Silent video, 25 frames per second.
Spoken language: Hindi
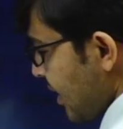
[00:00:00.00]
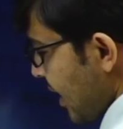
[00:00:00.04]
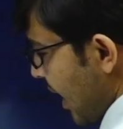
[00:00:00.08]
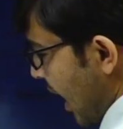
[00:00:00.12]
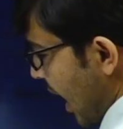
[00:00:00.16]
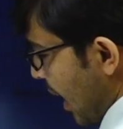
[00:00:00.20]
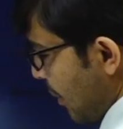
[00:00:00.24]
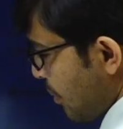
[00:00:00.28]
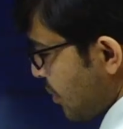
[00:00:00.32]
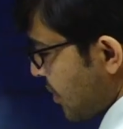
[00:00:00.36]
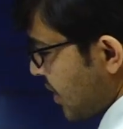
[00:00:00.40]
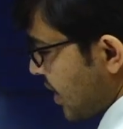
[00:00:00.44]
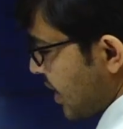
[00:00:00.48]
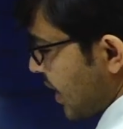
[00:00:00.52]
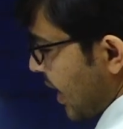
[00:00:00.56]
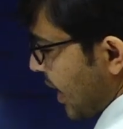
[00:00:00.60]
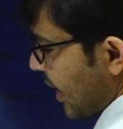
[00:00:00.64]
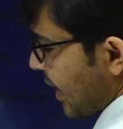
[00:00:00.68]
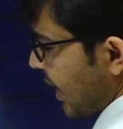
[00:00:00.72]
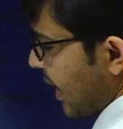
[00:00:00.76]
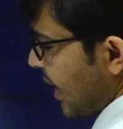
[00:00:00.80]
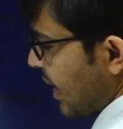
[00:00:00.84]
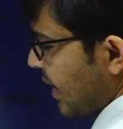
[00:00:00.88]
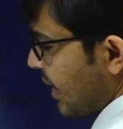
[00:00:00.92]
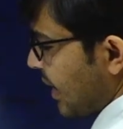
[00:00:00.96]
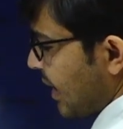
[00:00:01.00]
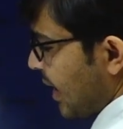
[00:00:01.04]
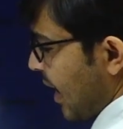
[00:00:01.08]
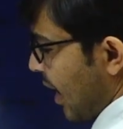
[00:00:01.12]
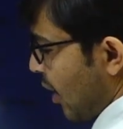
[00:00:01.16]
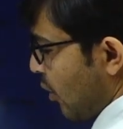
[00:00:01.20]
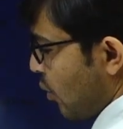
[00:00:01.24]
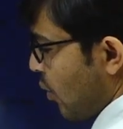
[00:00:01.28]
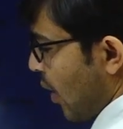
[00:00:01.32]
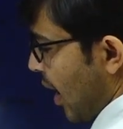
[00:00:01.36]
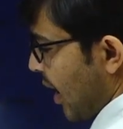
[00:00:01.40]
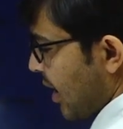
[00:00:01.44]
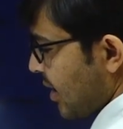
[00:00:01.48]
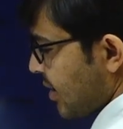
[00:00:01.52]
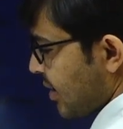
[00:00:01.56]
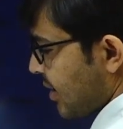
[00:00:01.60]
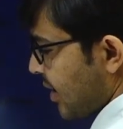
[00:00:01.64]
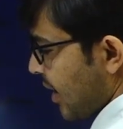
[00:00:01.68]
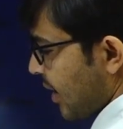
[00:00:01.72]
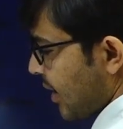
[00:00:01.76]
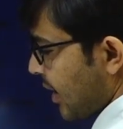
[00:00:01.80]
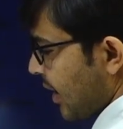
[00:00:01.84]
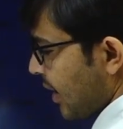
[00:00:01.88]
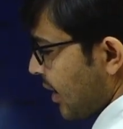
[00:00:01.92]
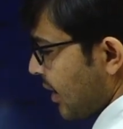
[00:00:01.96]
से आप सेटिंग दिया हुआ है
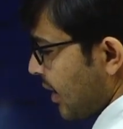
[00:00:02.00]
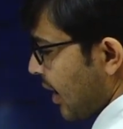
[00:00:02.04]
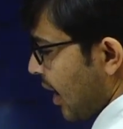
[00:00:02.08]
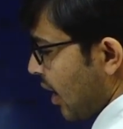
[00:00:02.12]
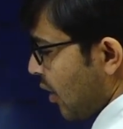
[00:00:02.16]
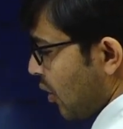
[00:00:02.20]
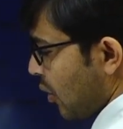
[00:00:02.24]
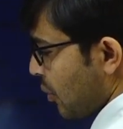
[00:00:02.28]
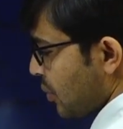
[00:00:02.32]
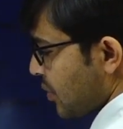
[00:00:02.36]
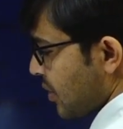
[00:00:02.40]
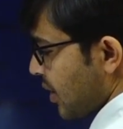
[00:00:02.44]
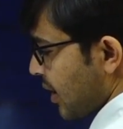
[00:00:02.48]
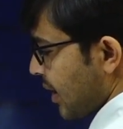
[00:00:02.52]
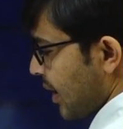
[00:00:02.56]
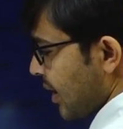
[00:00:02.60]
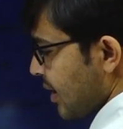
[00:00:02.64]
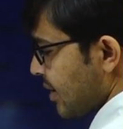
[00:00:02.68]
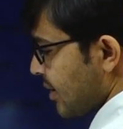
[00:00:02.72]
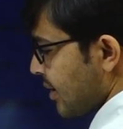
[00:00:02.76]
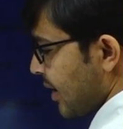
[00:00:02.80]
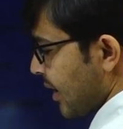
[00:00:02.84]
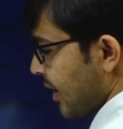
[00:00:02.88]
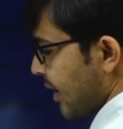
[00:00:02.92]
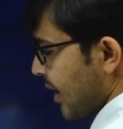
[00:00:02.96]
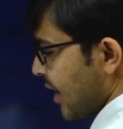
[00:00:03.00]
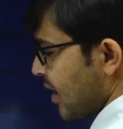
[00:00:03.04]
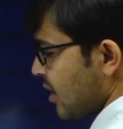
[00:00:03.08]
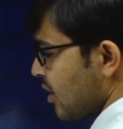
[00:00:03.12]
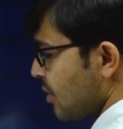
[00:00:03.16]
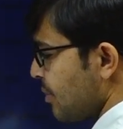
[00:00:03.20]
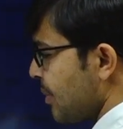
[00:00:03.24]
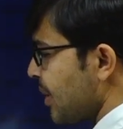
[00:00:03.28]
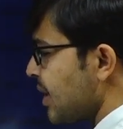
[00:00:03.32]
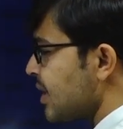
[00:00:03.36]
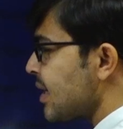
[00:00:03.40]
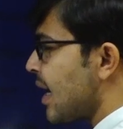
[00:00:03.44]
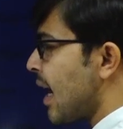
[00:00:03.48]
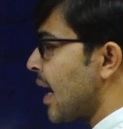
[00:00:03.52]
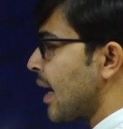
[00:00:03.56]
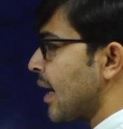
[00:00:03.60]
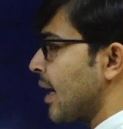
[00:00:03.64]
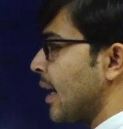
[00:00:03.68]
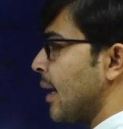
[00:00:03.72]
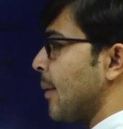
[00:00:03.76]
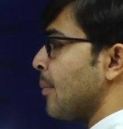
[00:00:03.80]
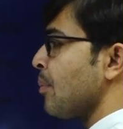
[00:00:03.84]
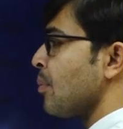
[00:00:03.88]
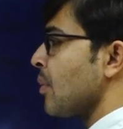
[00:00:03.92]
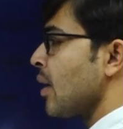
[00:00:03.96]
सेटिंग का ऑप्शन है सेटिंग्स में
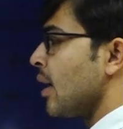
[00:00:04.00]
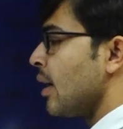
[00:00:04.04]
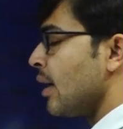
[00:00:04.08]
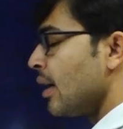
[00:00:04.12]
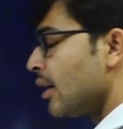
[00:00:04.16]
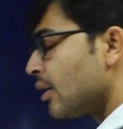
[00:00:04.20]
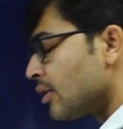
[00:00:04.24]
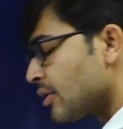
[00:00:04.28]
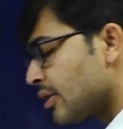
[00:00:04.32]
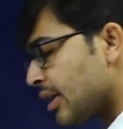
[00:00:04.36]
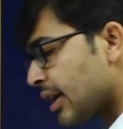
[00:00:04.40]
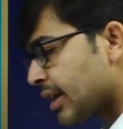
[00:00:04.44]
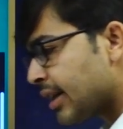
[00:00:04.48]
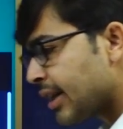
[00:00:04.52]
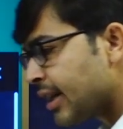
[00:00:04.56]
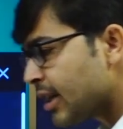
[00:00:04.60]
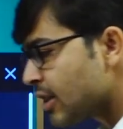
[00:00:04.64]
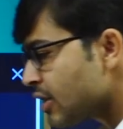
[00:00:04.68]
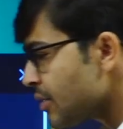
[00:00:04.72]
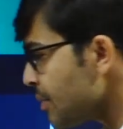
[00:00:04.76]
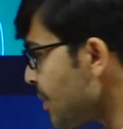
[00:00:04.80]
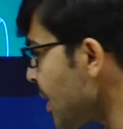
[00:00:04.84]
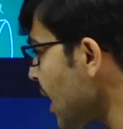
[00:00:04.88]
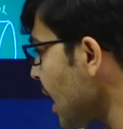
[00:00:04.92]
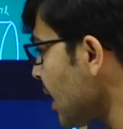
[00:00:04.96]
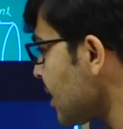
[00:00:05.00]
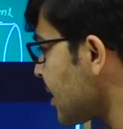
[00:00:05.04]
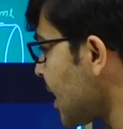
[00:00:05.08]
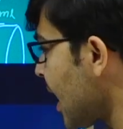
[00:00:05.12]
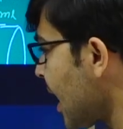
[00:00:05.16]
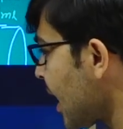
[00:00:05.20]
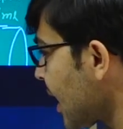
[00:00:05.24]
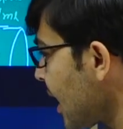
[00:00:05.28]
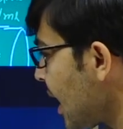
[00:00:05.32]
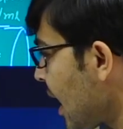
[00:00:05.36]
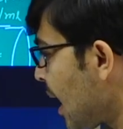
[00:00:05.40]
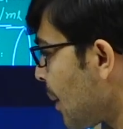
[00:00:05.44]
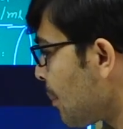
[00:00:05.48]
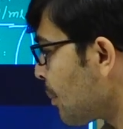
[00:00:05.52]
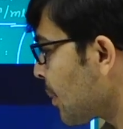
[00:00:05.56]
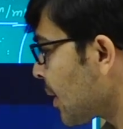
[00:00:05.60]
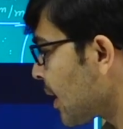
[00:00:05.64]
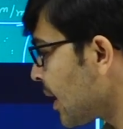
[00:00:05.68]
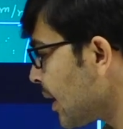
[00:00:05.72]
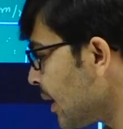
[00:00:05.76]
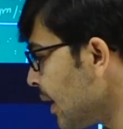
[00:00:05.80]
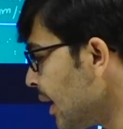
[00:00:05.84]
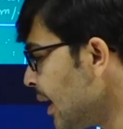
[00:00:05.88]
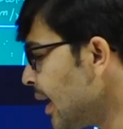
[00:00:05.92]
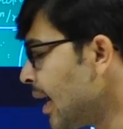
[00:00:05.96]
जाके सेटिंग्स में जाके
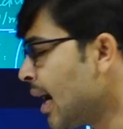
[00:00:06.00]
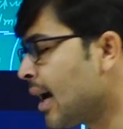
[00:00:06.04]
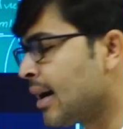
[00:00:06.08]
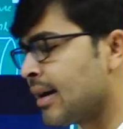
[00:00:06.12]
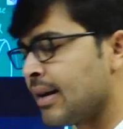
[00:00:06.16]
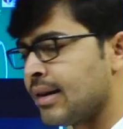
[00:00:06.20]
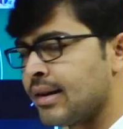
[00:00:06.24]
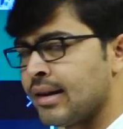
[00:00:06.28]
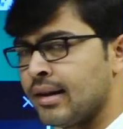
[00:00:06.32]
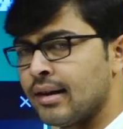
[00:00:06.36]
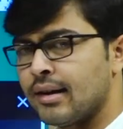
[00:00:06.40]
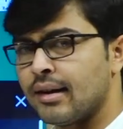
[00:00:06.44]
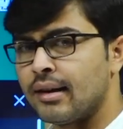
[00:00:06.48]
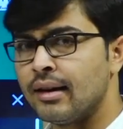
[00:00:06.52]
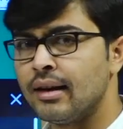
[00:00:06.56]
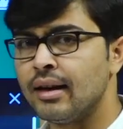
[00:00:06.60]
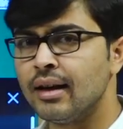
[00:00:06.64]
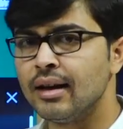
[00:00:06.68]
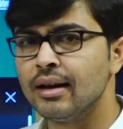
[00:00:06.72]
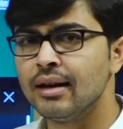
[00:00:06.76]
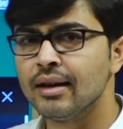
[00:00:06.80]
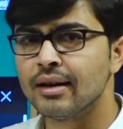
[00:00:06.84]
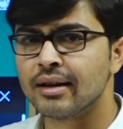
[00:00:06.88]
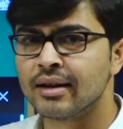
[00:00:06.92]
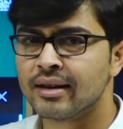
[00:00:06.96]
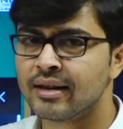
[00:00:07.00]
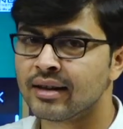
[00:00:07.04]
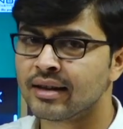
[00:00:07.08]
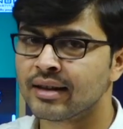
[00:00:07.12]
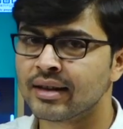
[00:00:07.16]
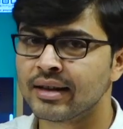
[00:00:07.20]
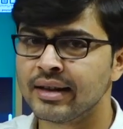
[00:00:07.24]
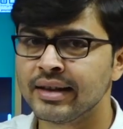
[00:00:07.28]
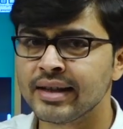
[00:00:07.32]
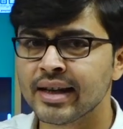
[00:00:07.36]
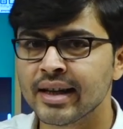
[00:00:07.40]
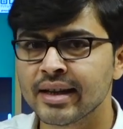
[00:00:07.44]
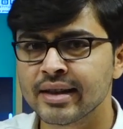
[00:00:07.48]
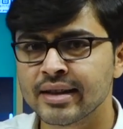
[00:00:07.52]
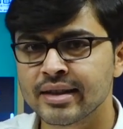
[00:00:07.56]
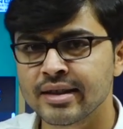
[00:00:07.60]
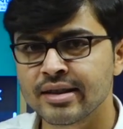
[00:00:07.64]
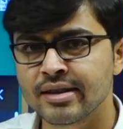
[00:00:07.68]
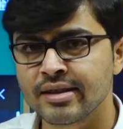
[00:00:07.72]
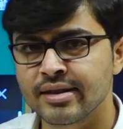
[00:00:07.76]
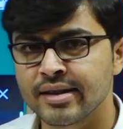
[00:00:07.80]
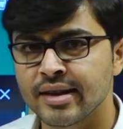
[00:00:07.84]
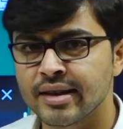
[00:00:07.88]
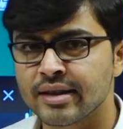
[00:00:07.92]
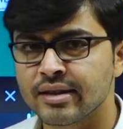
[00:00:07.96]
आप क्लियरिटी अलग अलग
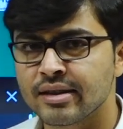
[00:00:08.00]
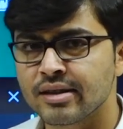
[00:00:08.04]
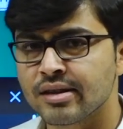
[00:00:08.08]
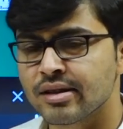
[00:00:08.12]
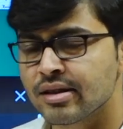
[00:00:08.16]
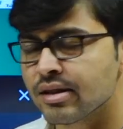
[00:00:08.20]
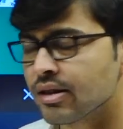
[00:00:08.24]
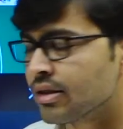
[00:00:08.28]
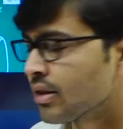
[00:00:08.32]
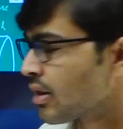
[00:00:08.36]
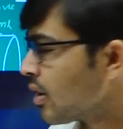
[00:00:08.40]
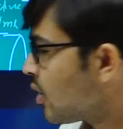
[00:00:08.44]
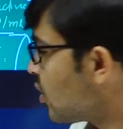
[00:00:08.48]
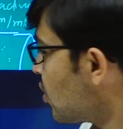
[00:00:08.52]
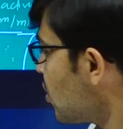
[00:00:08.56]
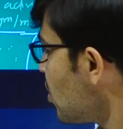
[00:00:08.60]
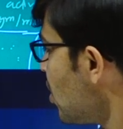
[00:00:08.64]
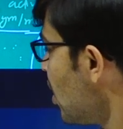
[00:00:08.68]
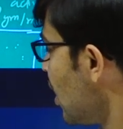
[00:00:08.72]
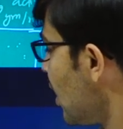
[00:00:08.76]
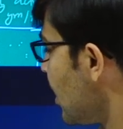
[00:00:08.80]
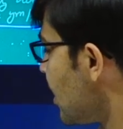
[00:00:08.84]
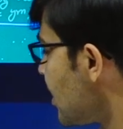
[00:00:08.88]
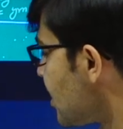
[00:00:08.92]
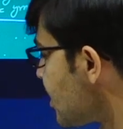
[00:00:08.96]
क्लियरिटी सेट कर सकते हो